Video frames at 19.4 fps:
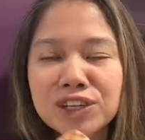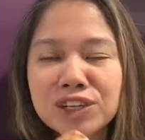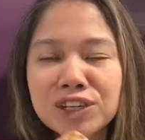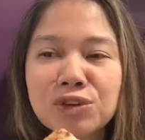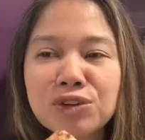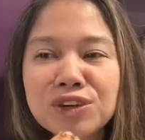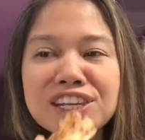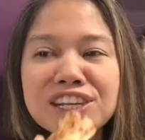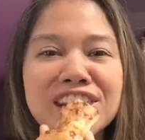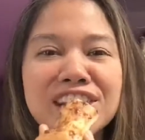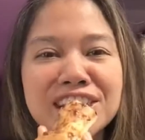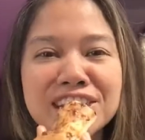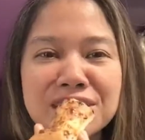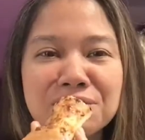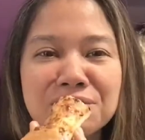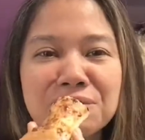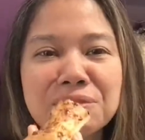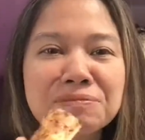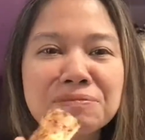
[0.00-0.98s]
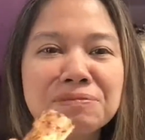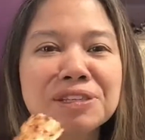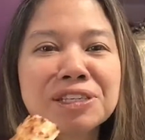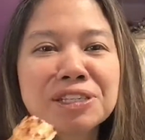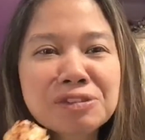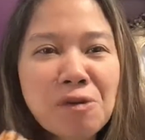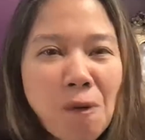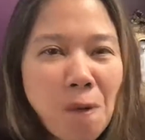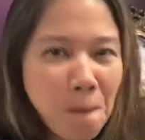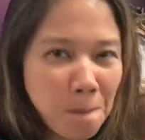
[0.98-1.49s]
yung ingay niya, mamimiss
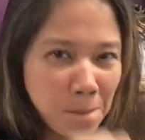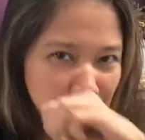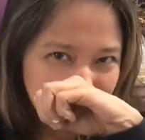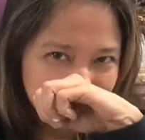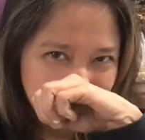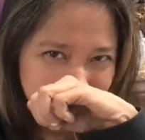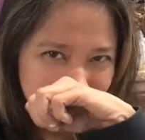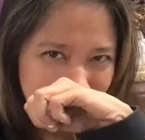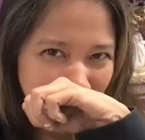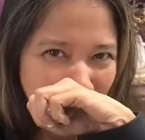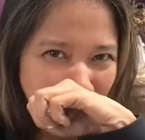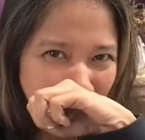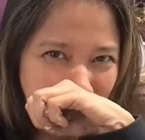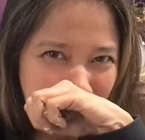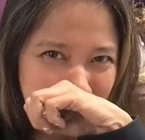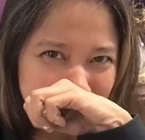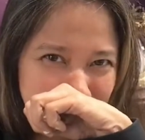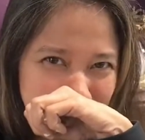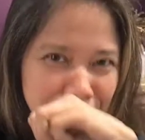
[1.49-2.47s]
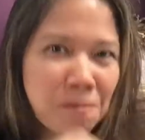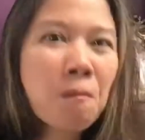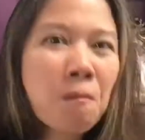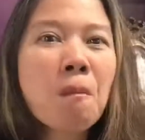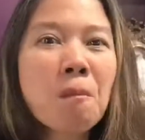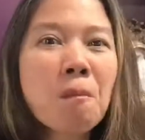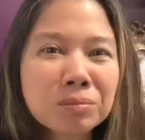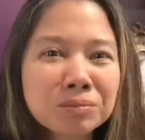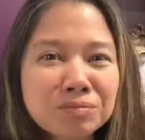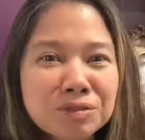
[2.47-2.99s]
ko. Correct.
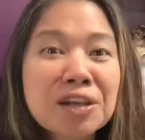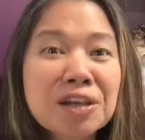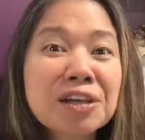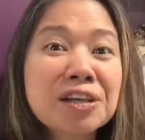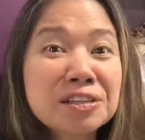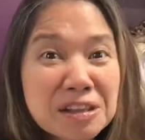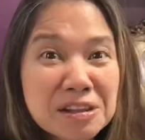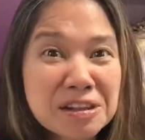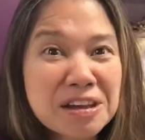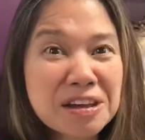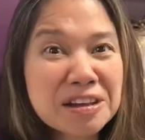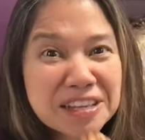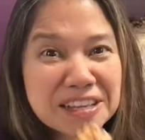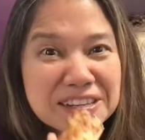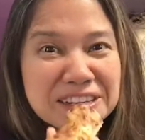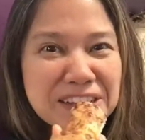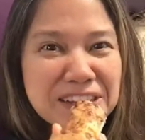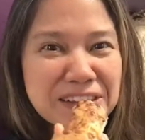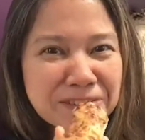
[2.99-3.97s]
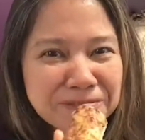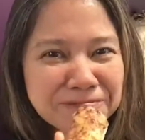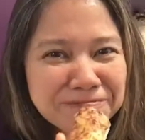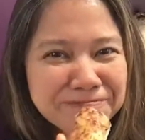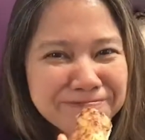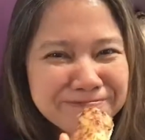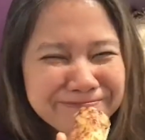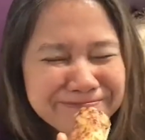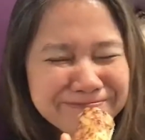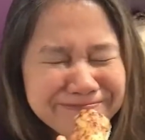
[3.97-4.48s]
Hmm, nag-iisa lang yun eh.
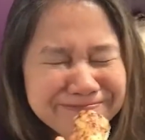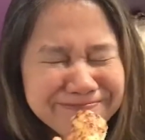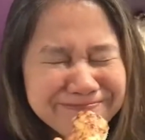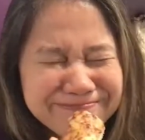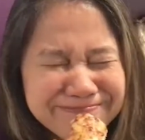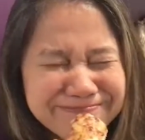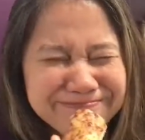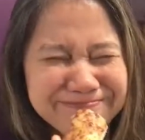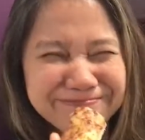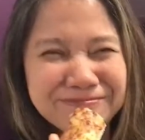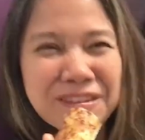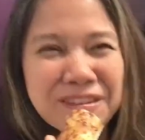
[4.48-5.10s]
Mm-mm.